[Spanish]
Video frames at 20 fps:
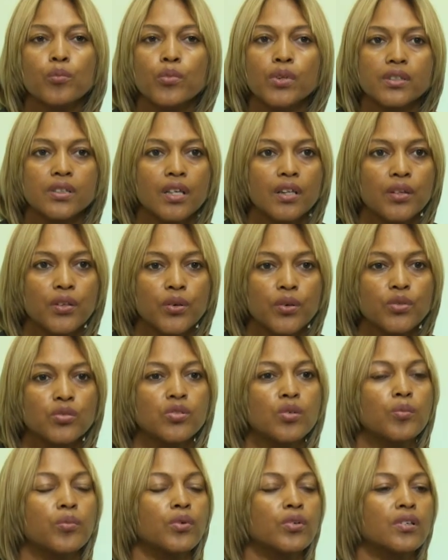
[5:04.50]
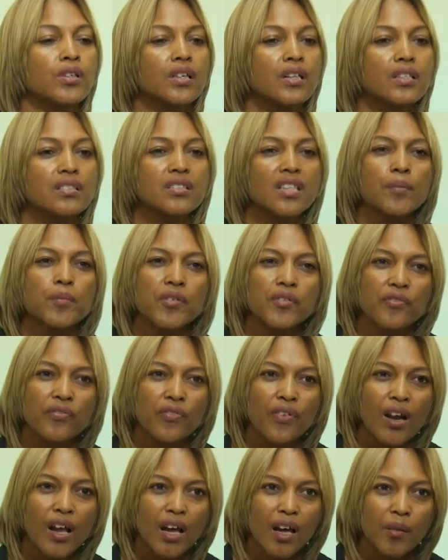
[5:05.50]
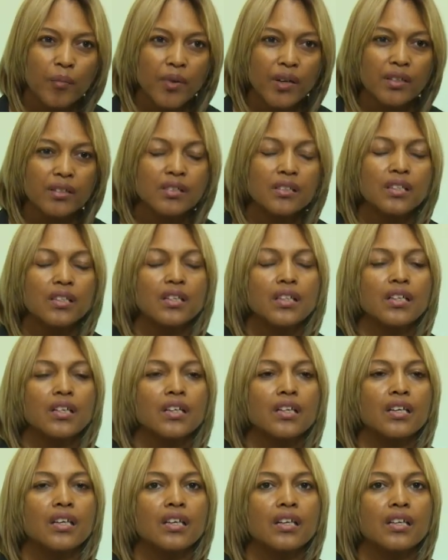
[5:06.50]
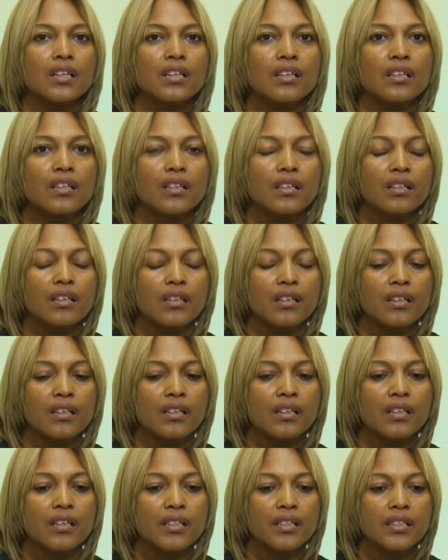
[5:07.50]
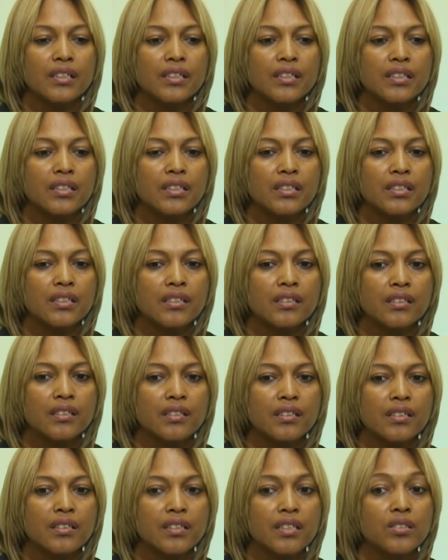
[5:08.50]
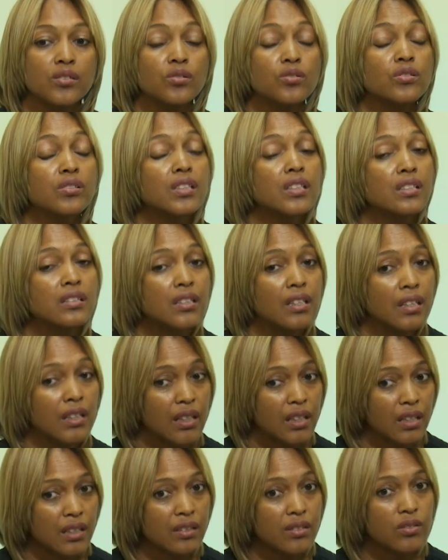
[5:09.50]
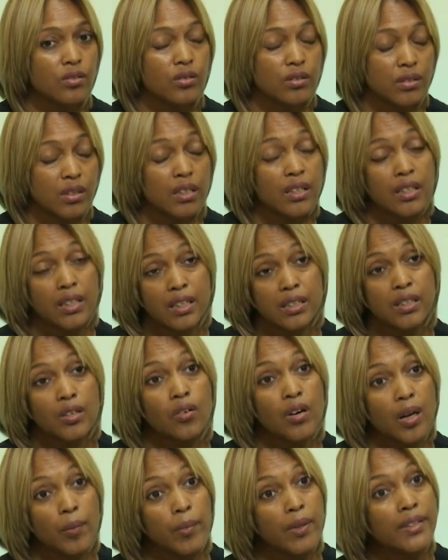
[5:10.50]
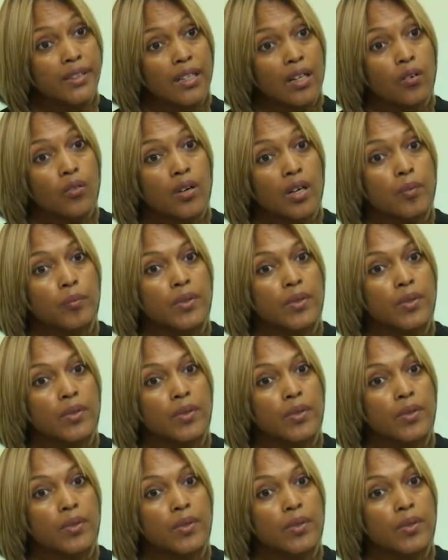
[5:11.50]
muy tedioso porque se me inflama. Eh, y, entonces, desde que, desde que tengo la apatía con el